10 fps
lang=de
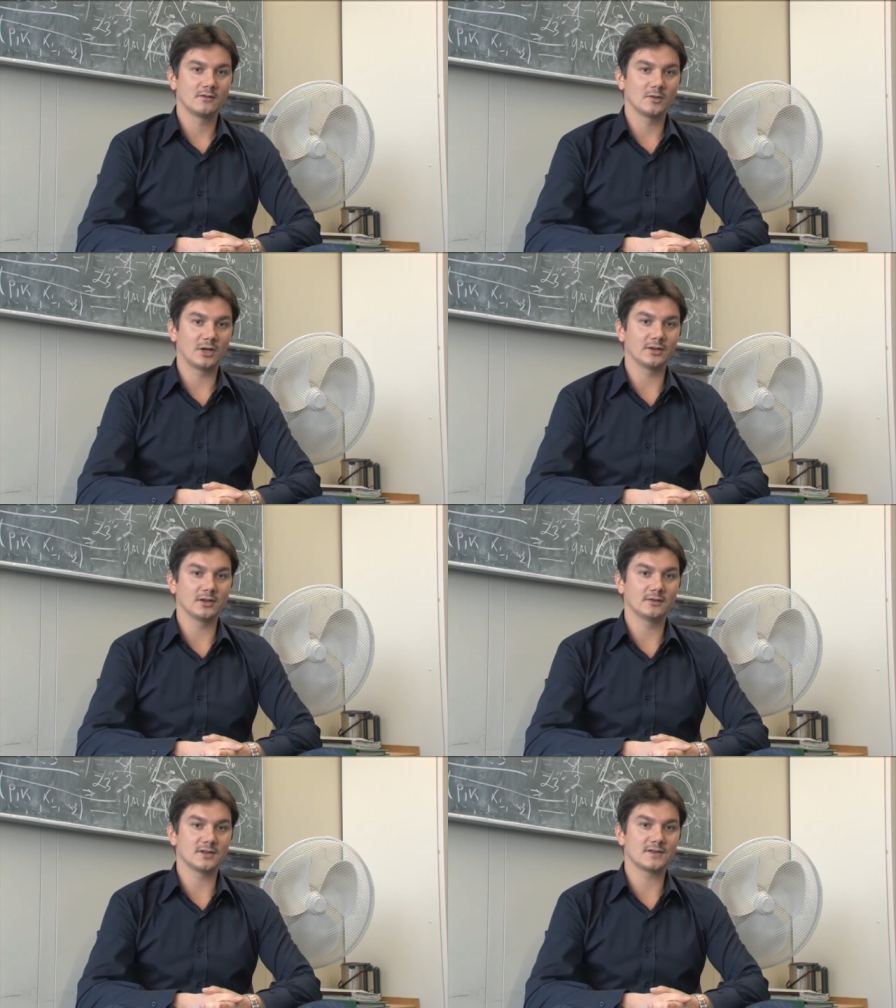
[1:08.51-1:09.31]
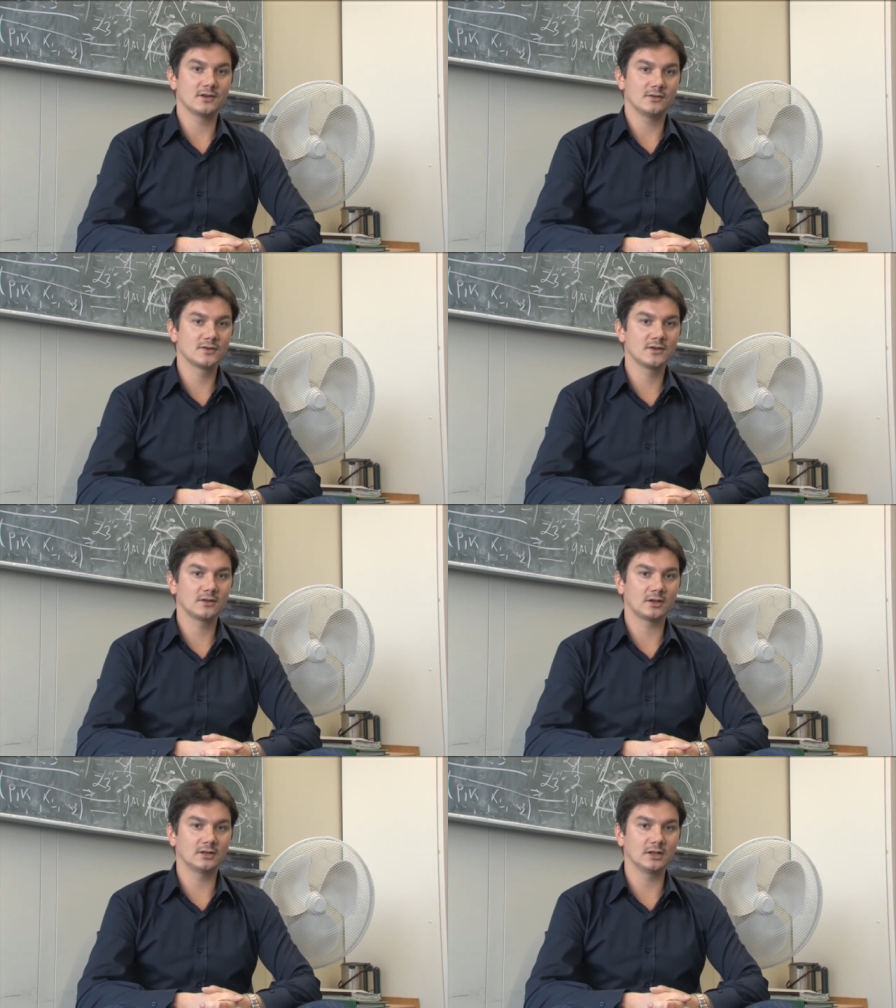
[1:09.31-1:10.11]
wenn man etwas seriöser
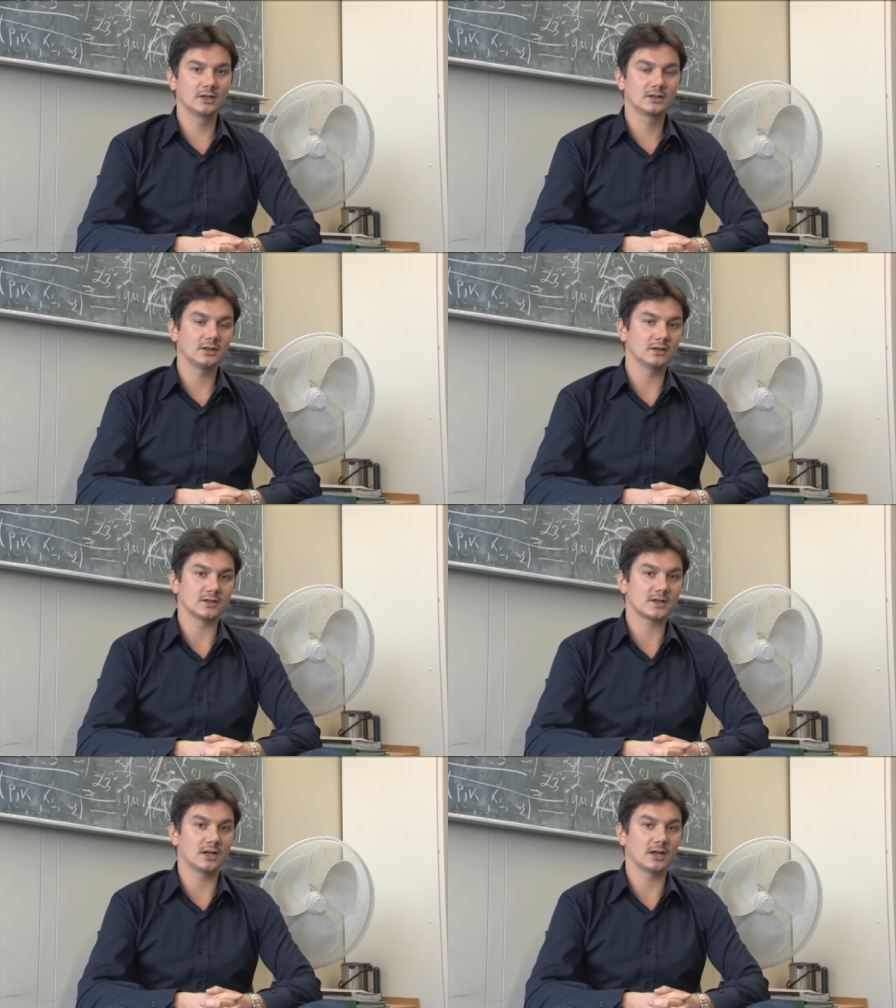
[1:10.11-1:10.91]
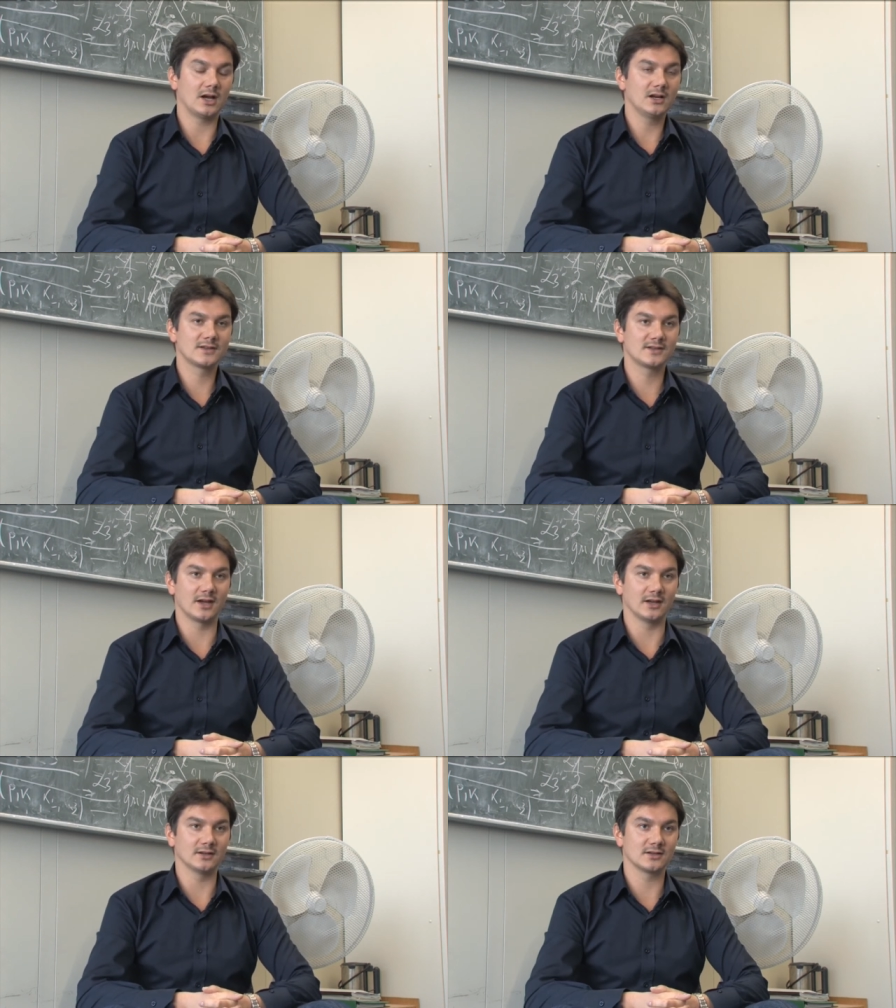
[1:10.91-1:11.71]
nachdenkt, es kann alles sein.